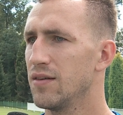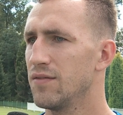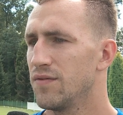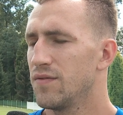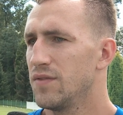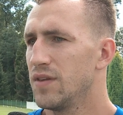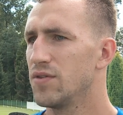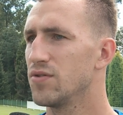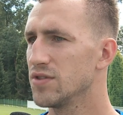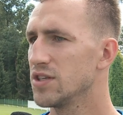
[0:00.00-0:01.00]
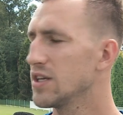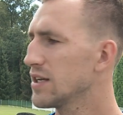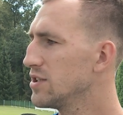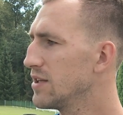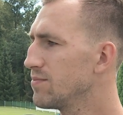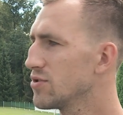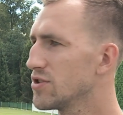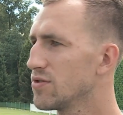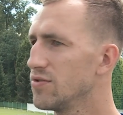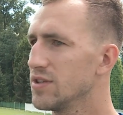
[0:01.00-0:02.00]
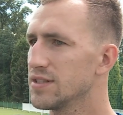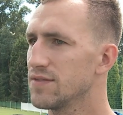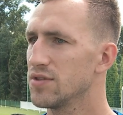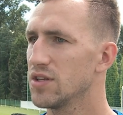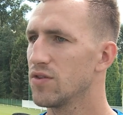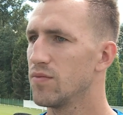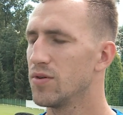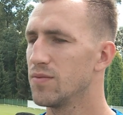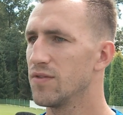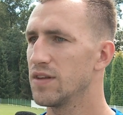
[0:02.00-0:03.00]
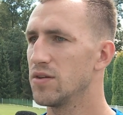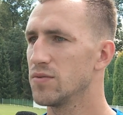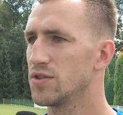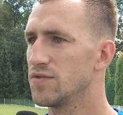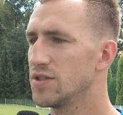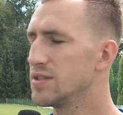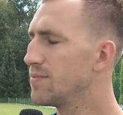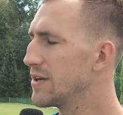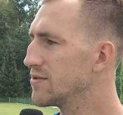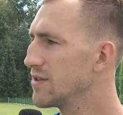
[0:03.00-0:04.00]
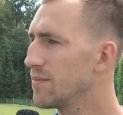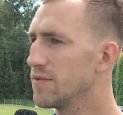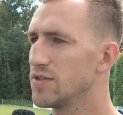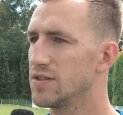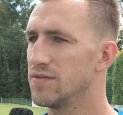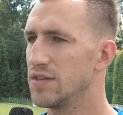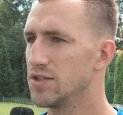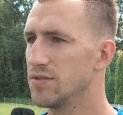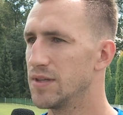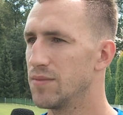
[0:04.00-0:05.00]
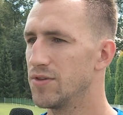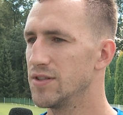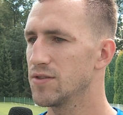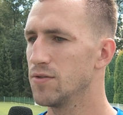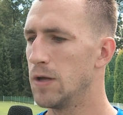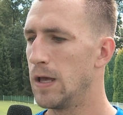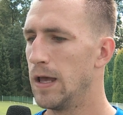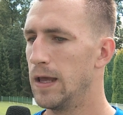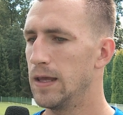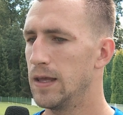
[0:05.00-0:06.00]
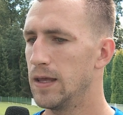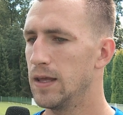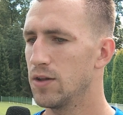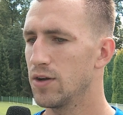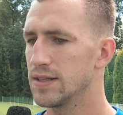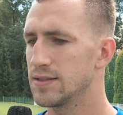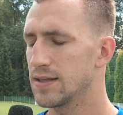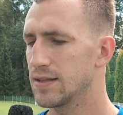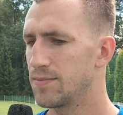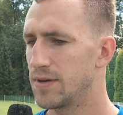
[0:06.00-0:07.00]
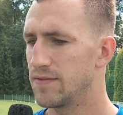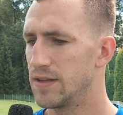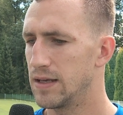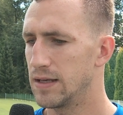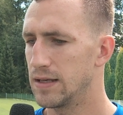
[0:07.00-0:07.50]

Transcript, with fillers: nie, nie wyróżnia się jakichś tam poszczególnych zawodników, bo, bo wiadomo, że wszyscy pracujemy, wszyscy walczymy na boisku i, i to jest tak naprawdę